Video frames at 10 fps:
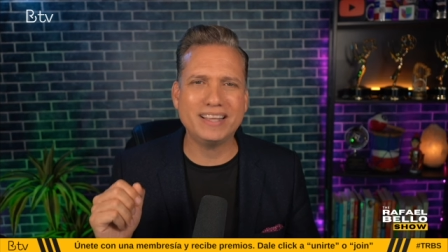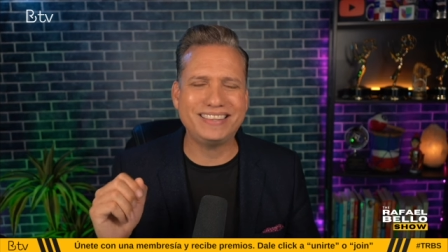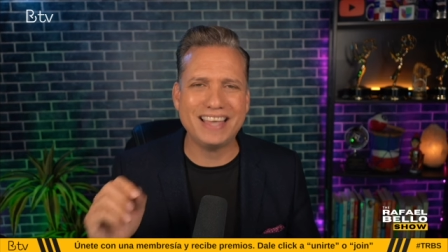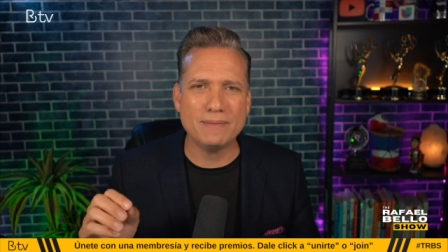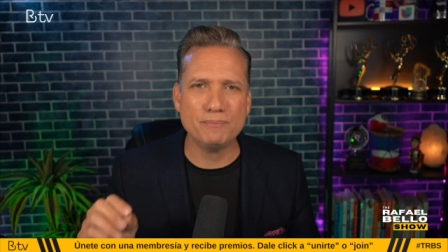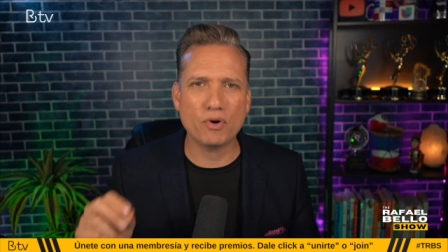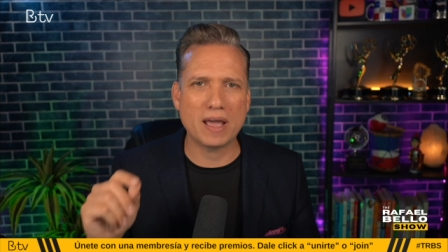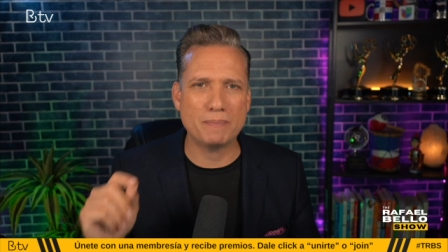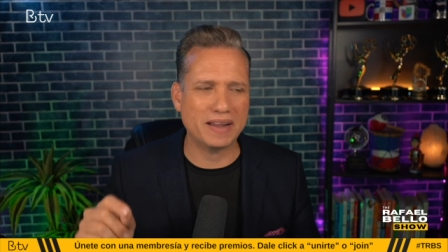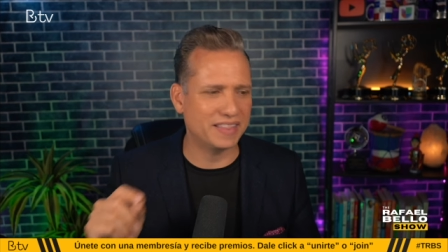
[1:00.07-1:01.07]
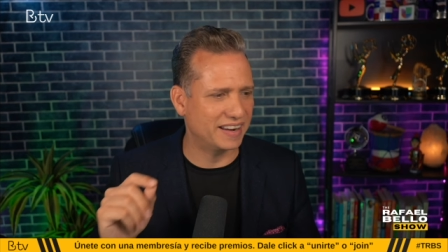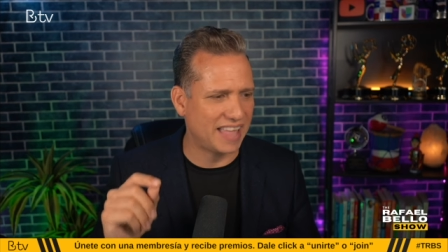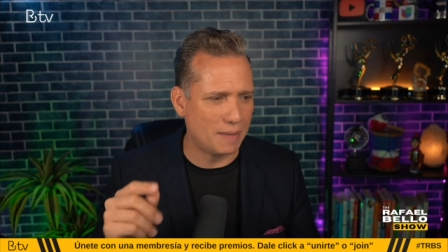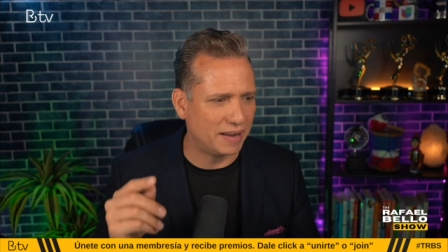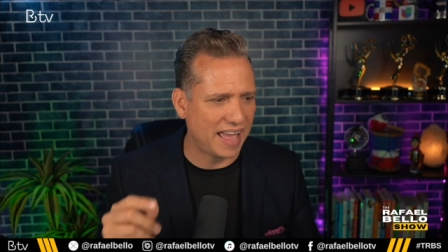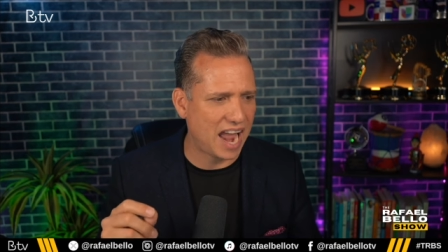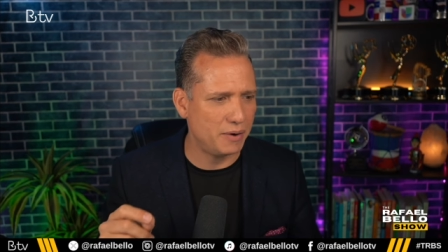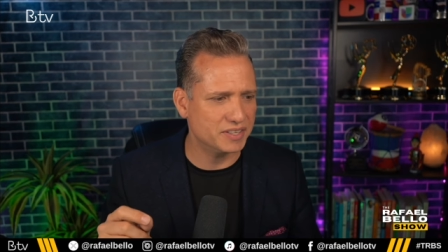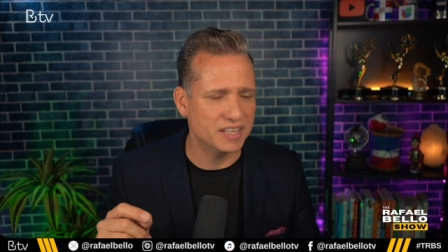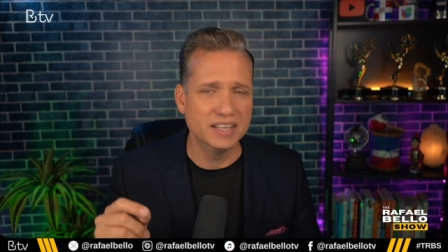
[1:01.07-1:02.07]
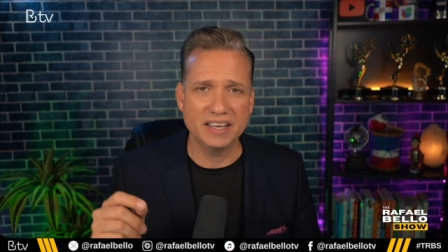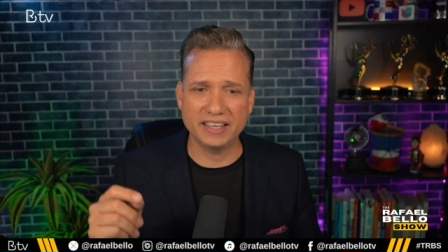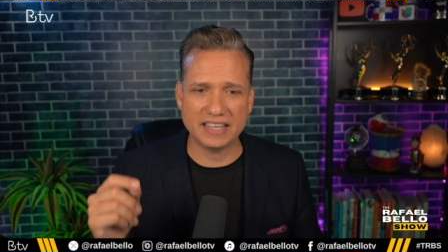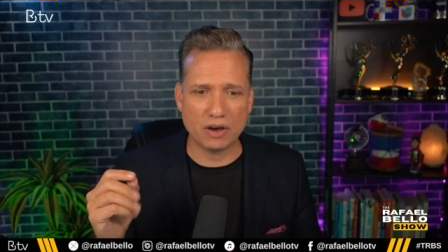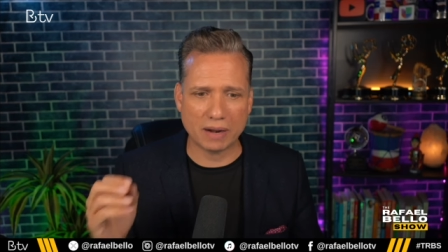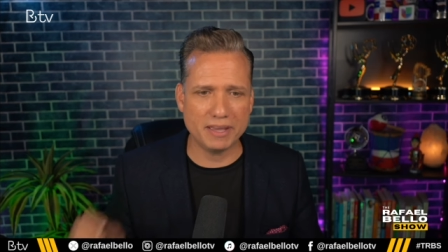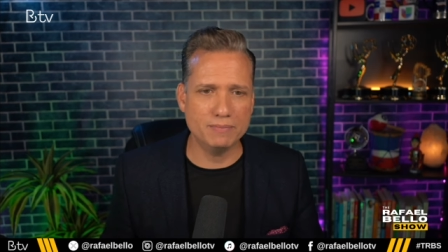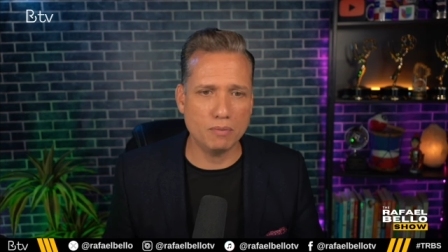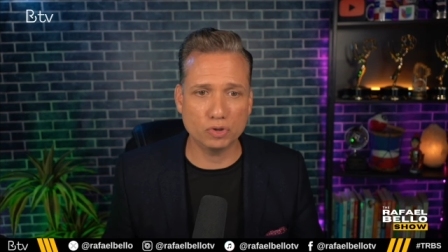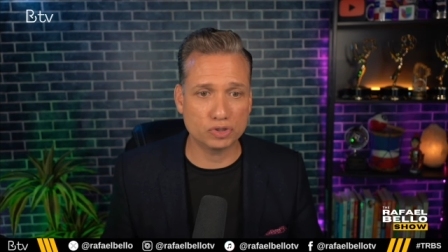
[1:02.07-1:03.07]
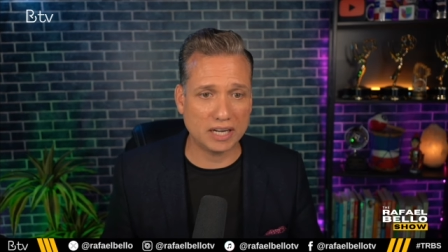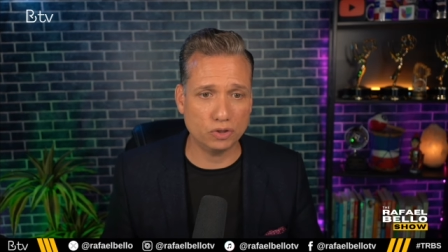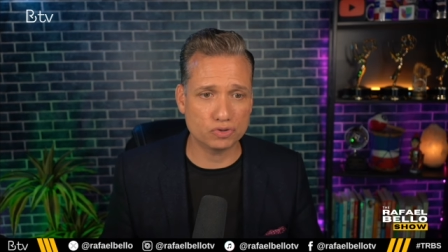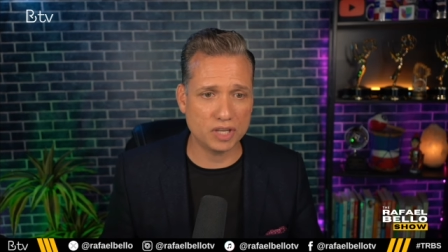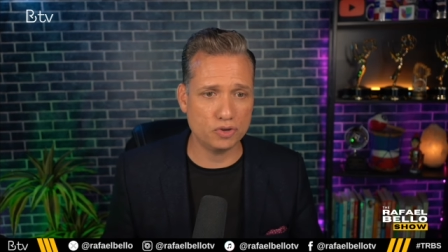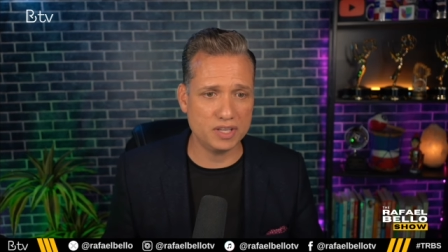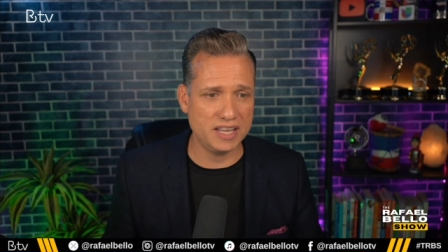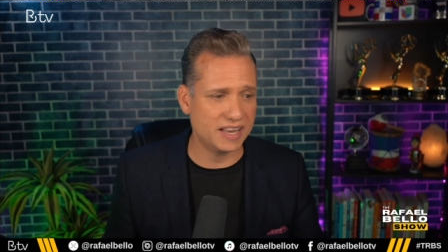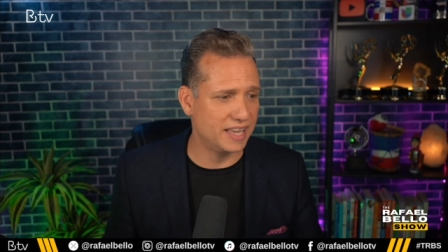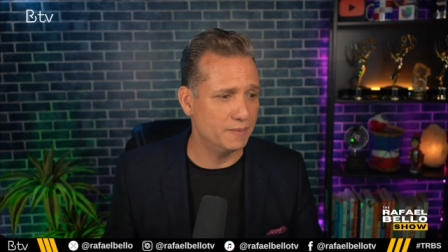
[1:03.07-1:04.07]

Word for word: tiempo que perder. Kamala Harris está ahora mismo mostrándose, yo diría que